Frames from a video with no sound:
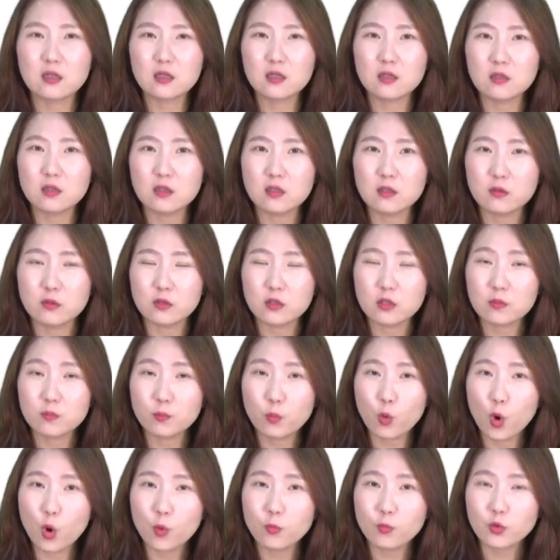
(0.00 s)
그
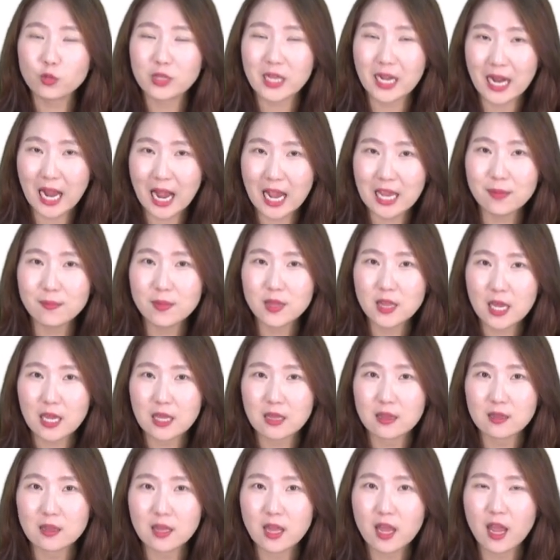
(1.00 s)
보험으로 다 가입이 돼
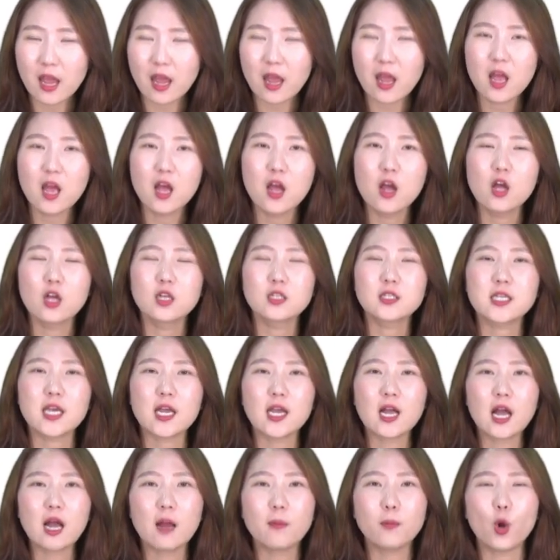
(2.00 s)
있는데
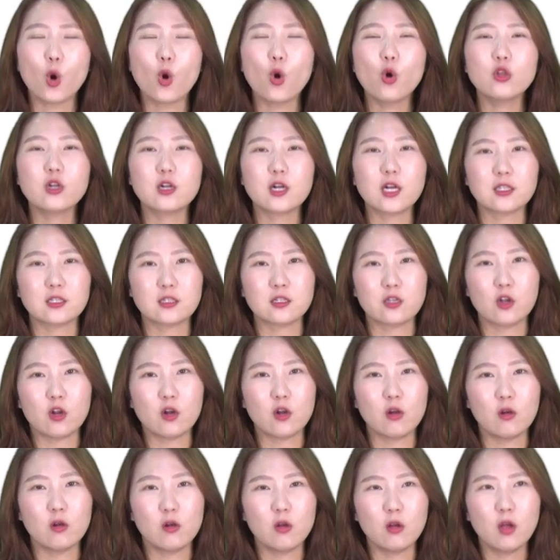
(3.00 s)
제가 병원을
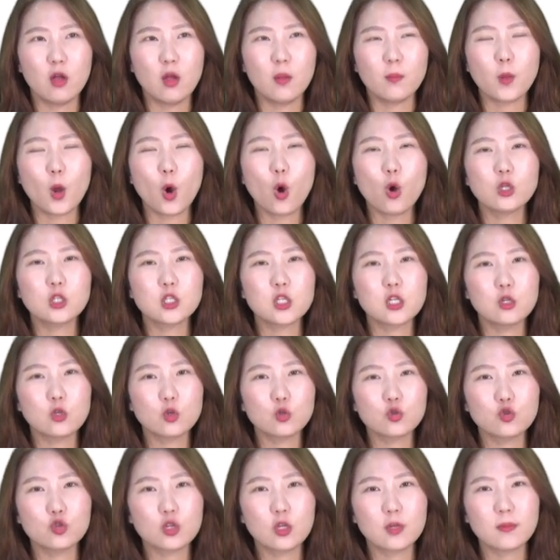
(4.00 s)
갔어요. 병원
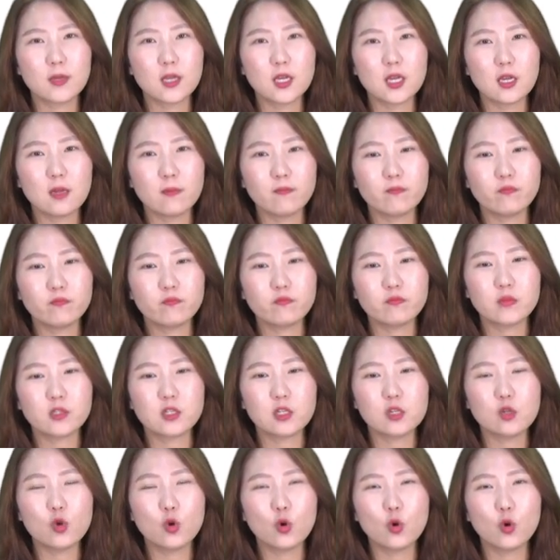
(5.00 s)
진료 수입이
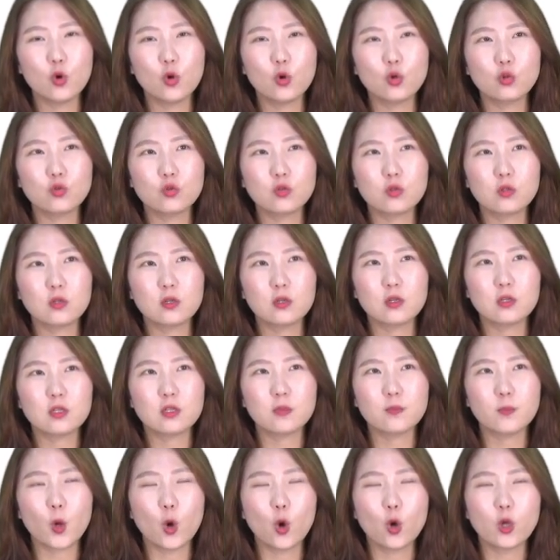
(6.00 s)
진료
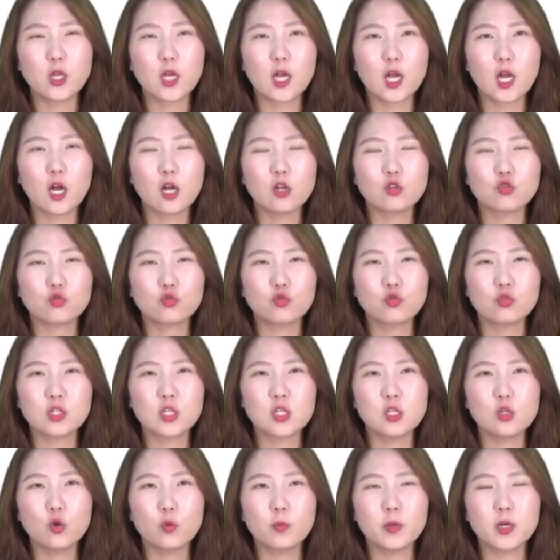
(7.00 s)
병원에 가가지고
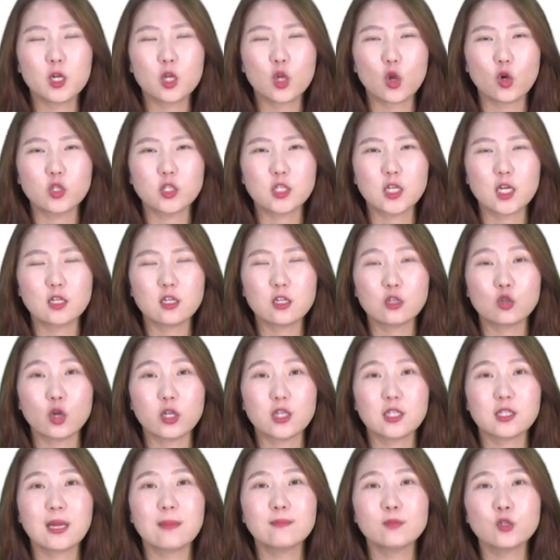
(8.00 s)
진료비를 결제하는데
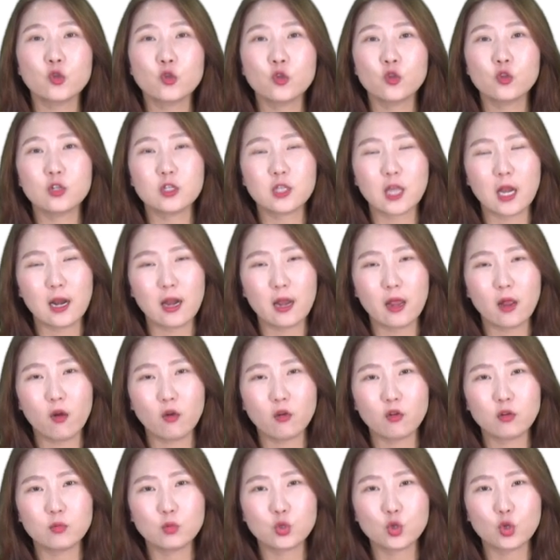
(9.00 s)
저한테 3천 원을 달래요.
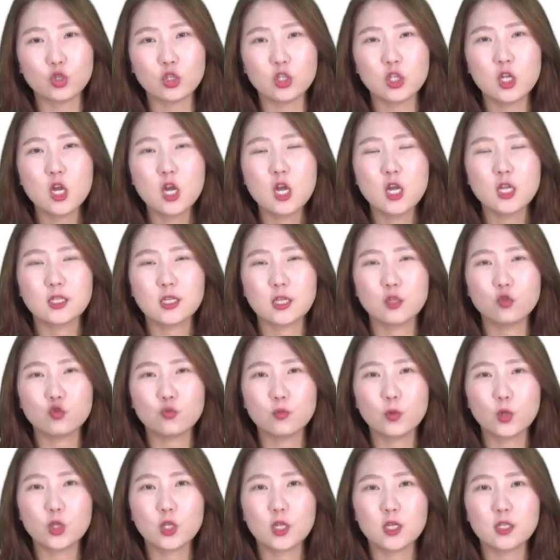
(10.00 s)
그럼 저는 제
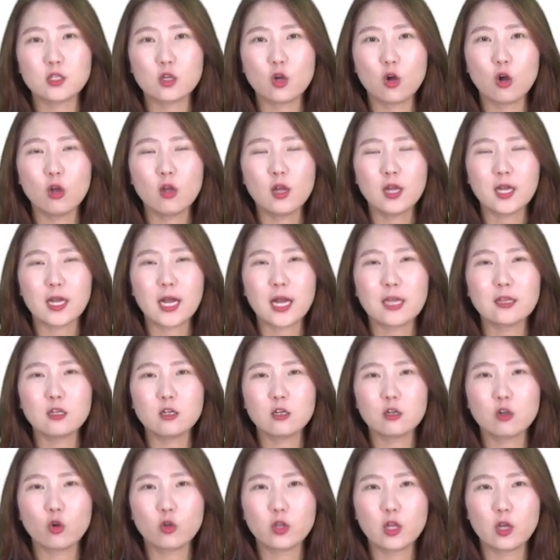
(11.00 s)
주머니에서
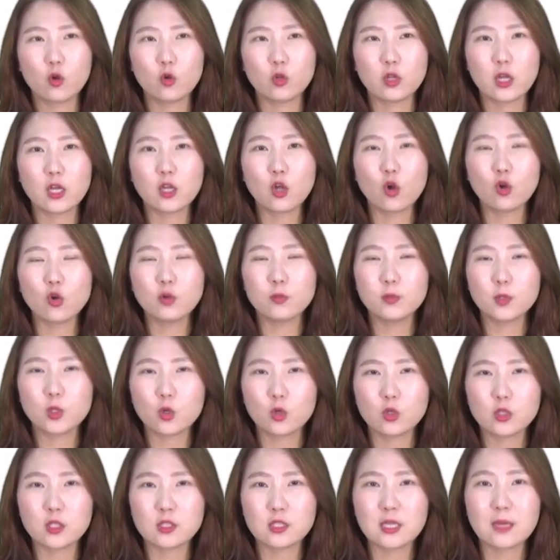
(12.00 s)
카드를 꺼내거나 현금을
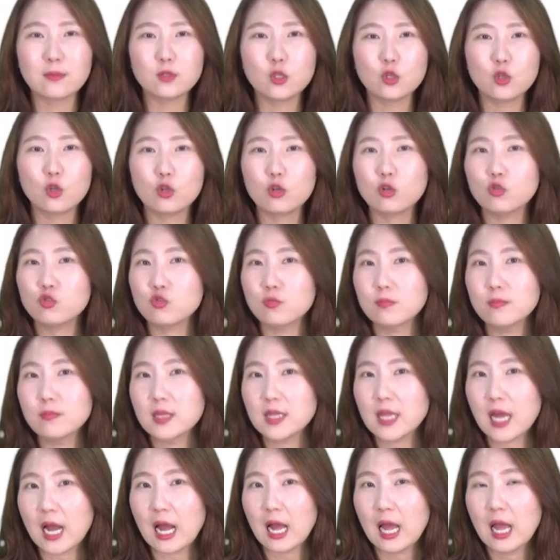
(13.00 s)
꺼내서 3천 원을
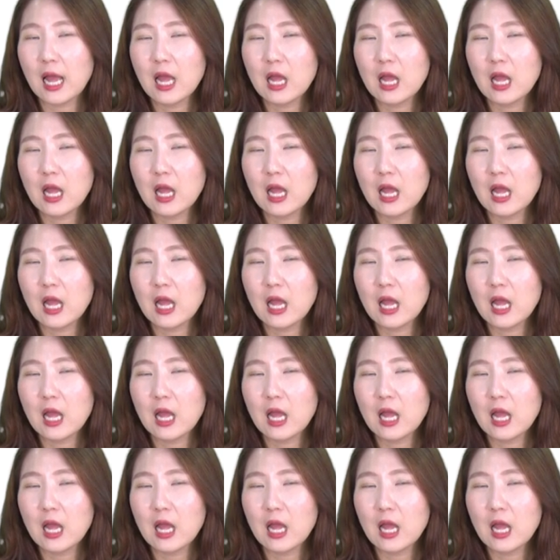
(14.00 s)
줍니다.